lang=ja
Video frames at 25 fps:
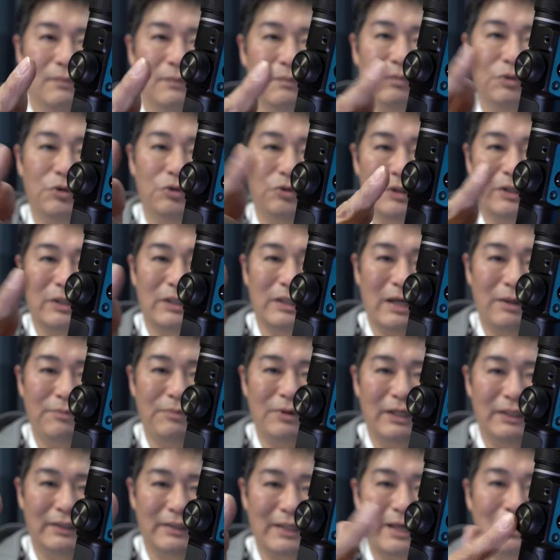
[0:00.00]
もうこれは
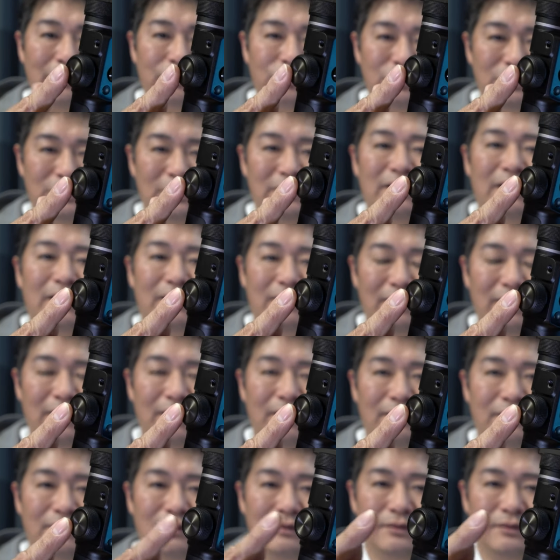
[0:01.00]
カメラ対応してたらね、